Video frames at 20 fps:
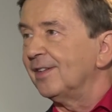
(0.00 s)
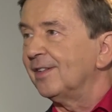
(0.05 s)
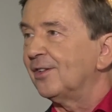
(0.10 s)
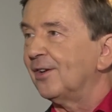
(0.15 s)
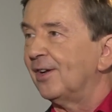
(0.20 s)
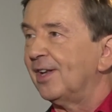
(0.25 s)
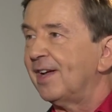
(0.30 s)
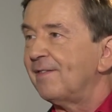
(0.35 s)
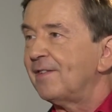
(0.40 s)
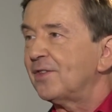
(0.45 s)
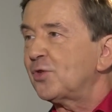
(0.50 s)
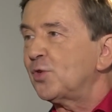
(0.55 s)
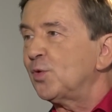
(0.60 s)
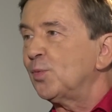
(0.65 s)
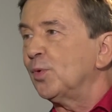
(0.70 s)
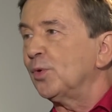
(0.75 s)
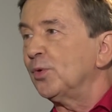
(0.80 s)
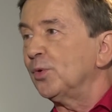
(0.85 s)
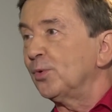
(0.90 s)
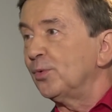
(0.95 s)
To lewe
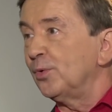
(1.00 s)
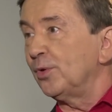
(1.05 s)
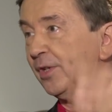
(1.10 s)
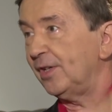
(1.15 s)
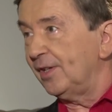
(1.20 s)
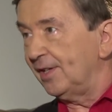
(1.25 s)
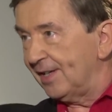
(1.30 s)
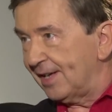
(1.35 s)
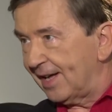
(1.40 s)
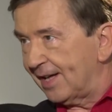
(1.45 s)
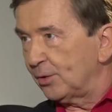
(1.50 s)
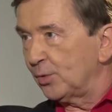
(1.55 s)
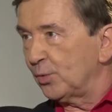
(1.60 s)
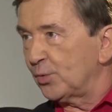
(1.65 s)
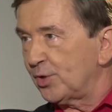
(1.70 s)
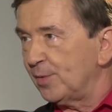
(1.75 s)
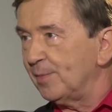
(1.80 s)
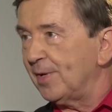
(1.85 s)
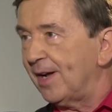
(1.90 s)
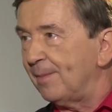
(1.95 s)
skrzydło do góry na
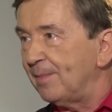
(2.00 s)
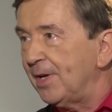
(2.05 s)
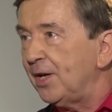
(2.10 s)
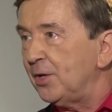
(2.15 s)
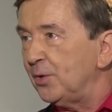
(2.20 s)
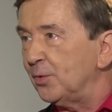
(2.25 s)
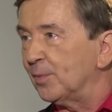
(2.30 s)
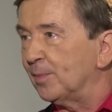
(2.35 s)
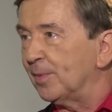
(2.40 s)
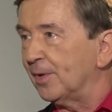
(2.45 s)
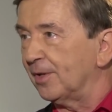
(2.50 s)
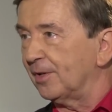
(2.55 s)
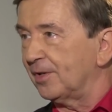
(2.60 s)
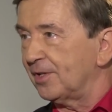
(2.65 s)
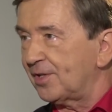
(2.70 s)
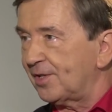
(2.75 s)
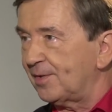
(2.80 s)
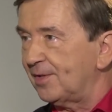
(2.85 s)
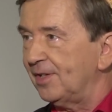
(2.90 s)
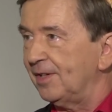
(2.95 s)
dużym ramieniu, bo
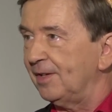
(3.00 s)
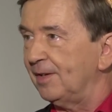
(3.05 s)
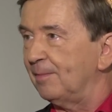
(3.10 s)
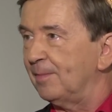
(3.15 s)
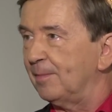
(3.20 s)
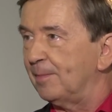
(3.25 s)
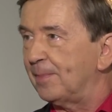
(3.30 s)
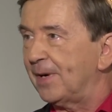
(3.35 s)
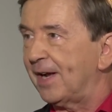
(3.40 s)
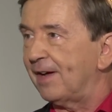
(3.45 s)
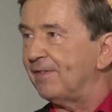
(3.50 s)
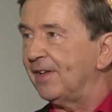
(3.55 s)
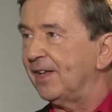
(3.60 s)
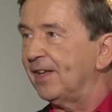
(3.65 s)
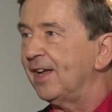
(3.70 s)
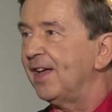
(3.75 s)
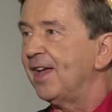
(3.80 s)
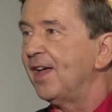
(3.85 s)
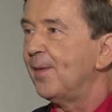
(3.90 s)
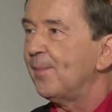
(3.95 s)
jest y, prawie